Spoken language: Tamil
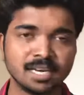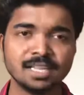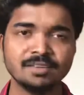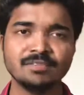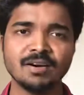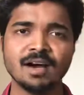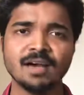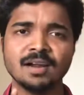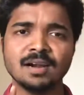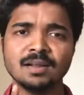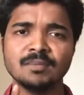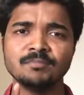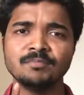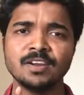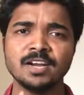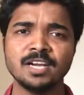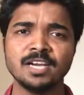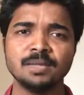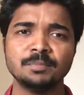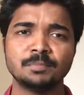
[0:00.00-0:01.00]
நிவாரணம்
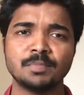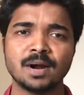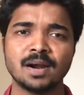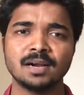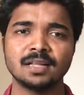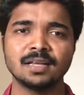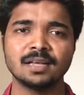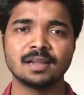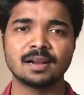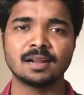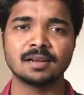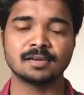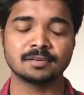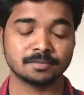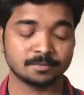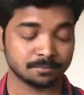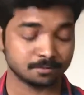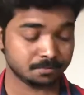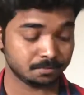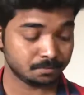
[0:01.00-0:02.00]
வேண்டி பாடுகிறான்
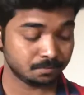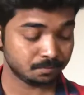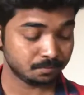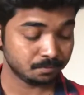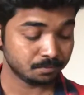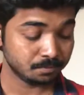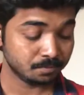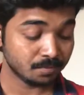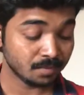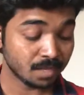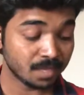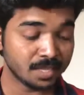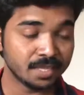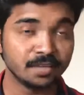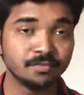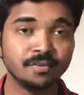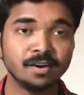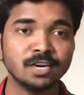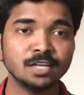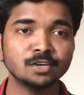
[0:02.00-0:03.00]

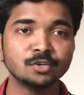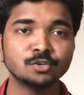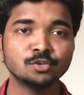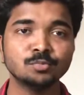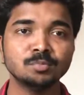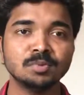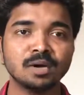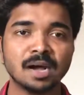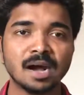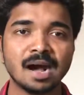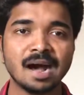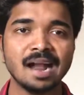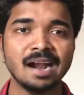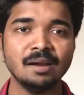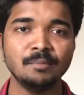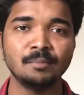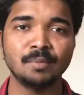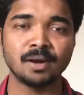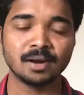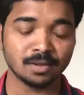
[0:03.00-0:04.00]
இவனுக்கும்
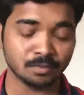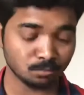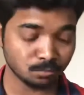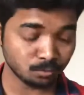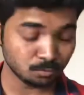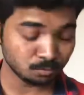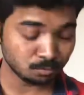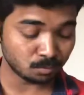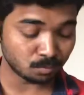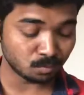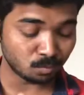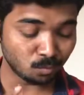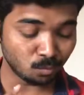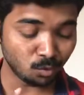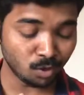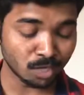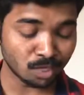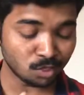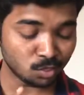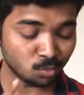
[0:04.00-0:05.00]
கால் பணமும்
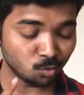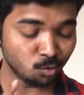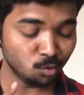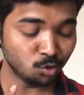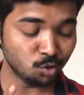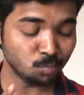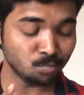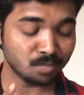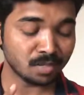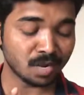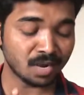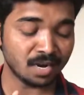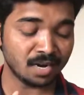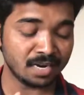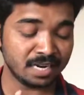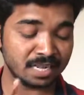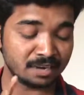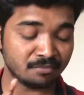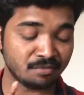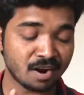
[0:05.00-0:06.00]
துண்டும் தான்
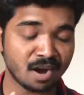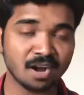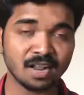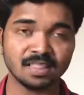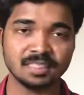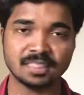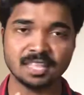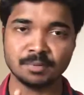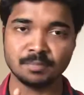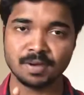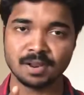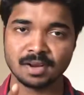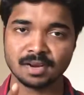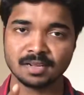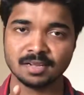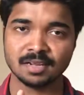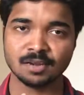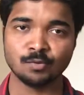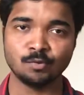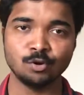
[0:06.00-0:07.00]
நிர்வாணத்தை
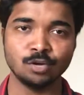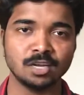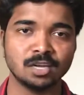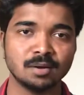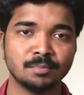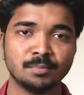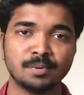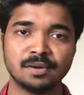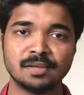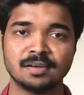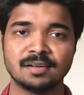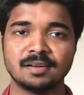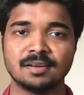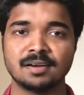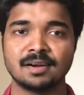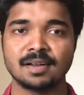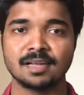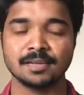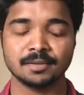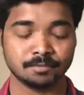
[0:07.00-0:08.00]
மறக்க
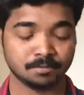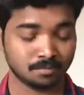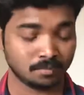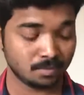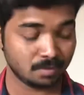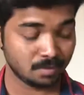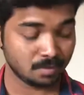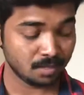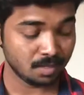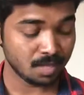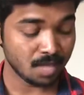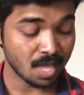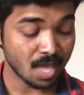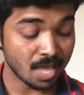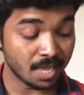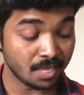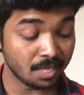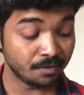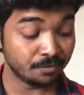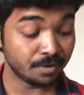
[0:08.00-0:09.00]
கொடுக்கப்படுகின்றன
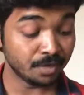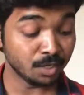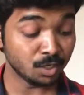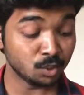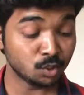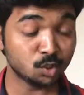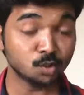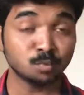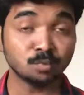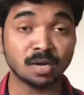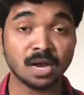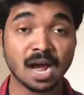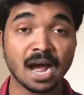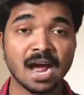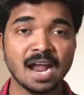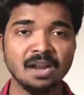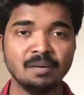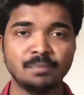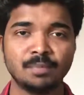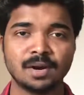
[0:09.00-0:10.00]
இவனுக்கும்
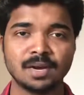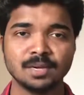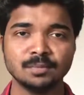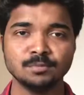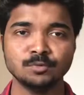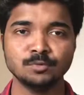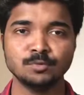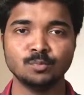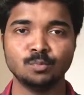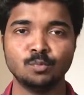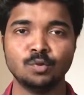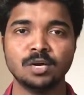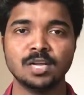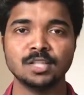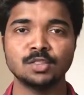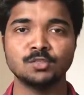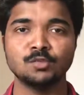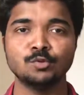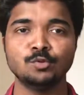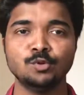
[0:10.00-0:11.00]
கால் பணமும்
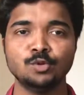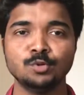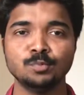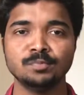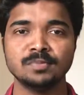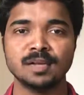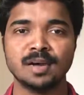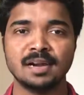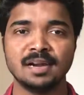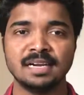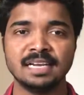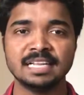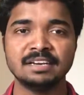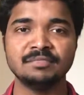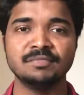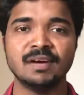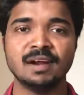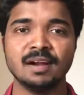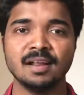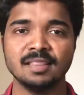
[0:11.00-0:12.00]
துண்டும் தான்
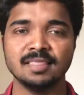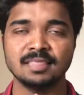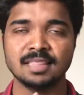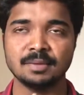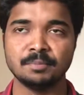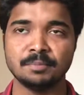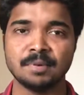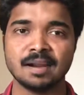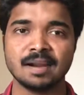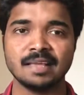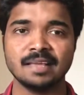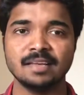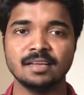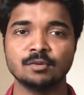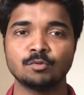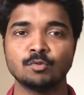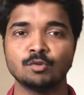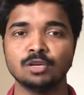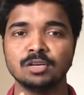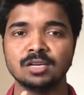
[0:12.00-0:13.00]
நிர்வாணத்தை
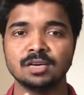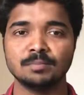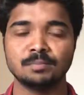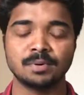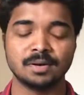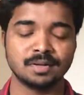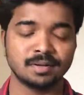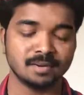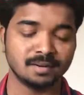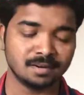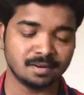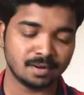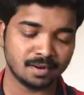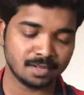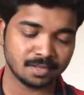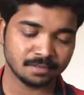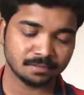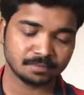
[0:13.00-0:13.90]
மறைக்க கொடுக்கப்படுகின்றன